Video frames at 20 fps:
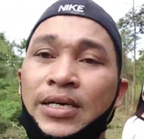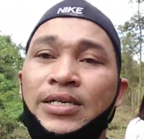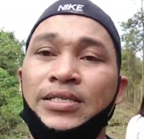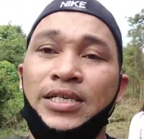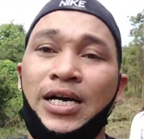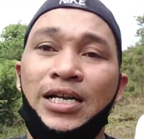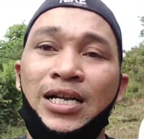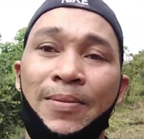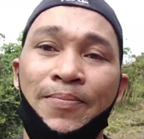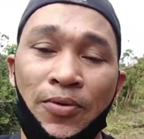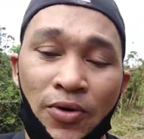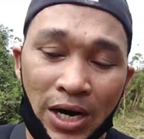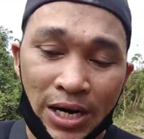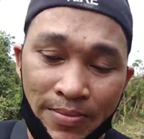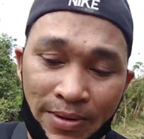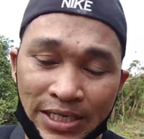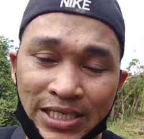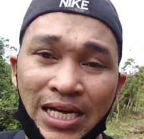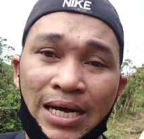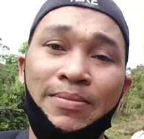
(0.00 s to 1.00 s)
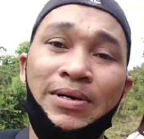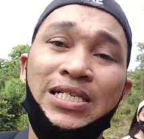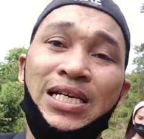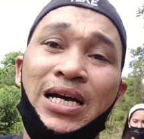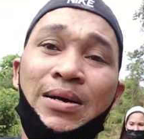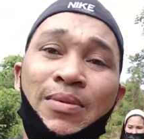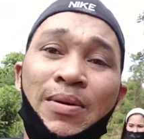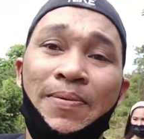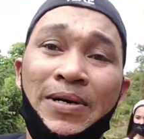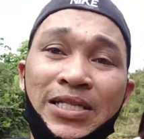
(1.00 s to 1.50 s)
Sana po ay
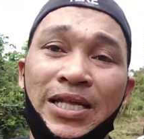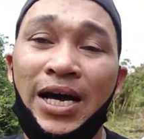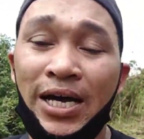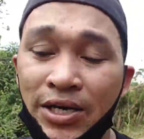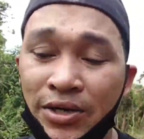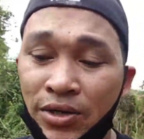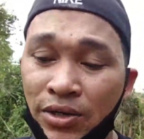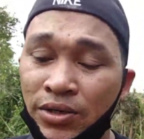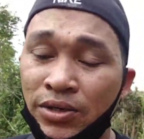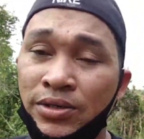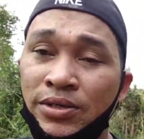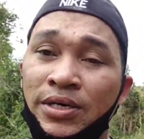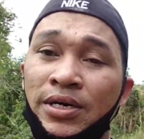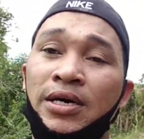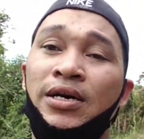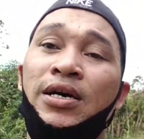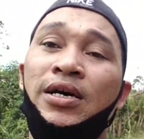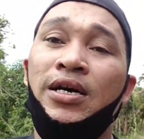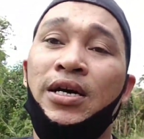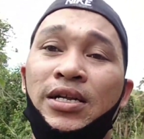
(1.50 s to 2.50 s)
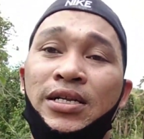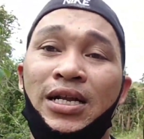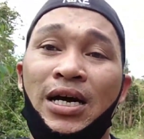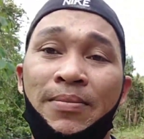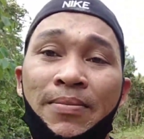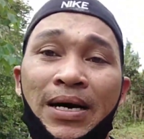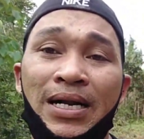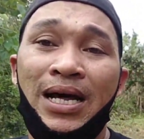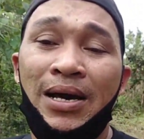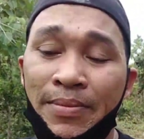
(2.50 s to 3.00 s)
magsama-sama pa tayo ng
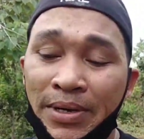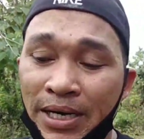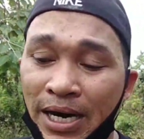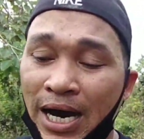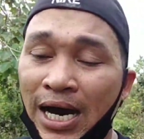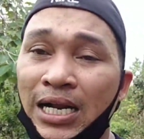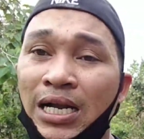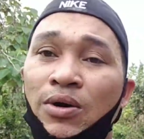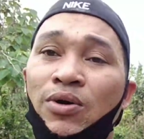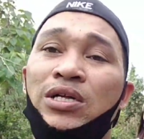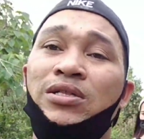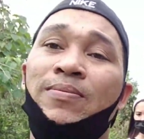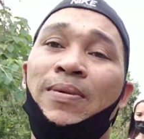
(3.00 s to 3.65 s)
maraming araw